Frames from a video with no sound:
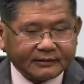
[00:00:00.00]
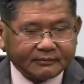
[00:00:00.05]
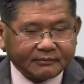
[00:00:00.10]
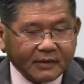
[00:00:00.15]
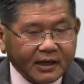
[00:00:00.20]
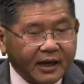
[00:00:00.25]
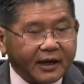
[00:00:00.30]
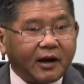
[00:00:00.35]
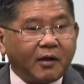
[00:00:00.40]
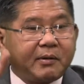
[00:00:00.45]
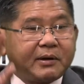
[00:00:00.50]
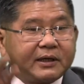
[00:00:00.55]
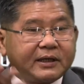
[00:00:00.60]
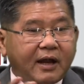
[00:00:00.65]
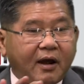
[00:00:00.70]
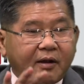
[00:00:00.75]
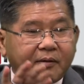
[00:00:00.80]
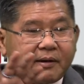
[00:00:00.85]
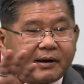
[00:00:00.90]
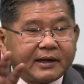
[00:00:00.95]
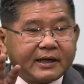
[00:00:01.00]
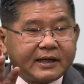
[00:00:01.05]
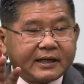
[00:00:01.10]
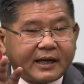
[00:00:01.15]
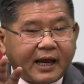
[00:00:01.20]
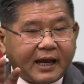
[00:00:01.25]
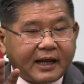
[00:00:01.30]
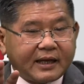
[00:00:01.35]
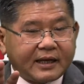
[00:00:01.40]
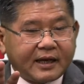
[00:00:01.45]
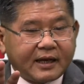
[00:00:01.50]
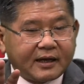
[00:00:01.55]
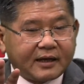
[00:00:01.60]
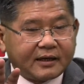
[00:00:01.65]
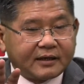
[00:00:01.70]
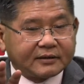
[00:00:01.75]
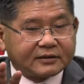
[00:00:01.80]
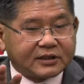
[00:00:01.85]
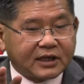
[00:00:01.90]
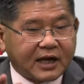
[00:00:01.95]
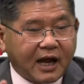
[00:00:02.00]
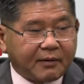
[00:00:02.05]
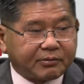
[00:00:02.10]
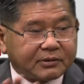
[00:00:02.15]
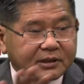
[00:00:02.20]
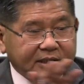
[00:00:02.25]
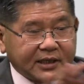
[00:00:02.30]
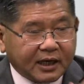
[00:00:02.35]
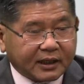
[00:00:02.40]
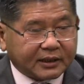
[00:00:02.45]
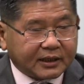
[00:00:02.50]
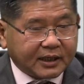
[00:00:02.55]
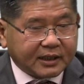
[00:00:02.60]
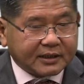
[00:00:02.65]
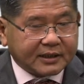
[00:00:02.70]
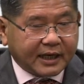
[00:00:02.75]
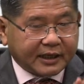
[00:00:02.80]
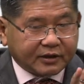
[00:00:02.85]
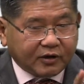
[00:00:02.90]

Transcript: bây giờ nếu mình nói là đi cái uh, trường hợp thứ nhất đó, như vâng.